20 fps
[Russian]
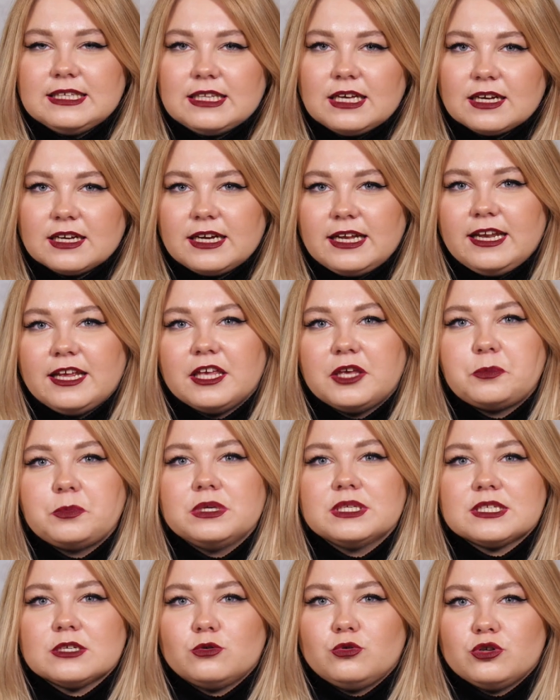Итак, коллеги,
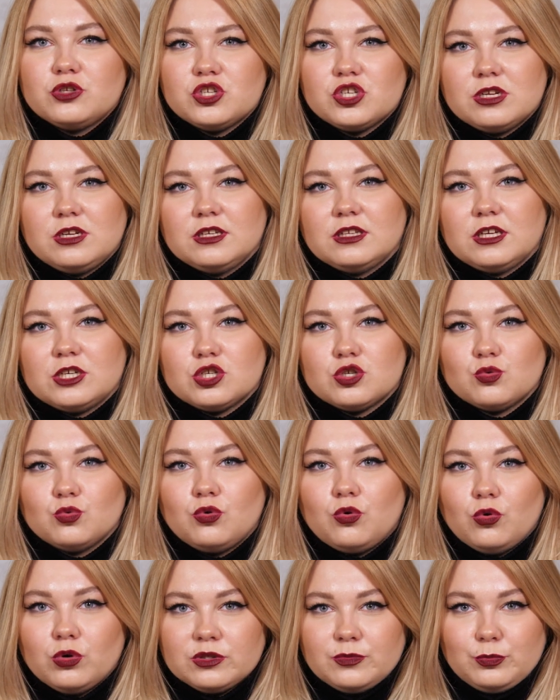мы закончили наш
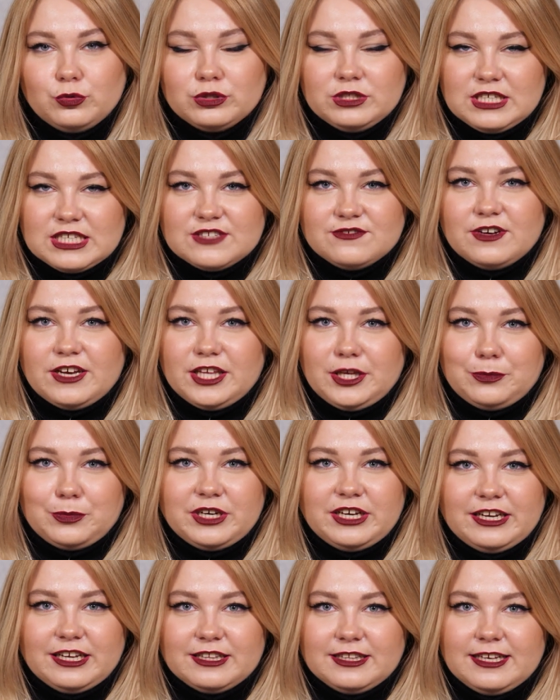уход под
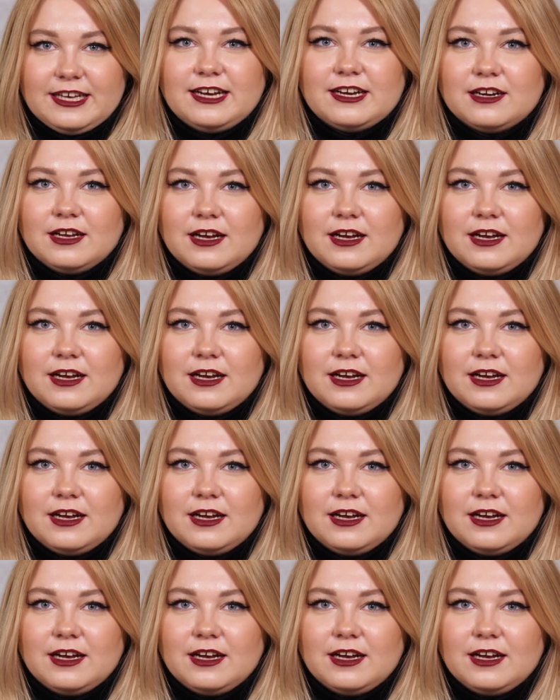названием карите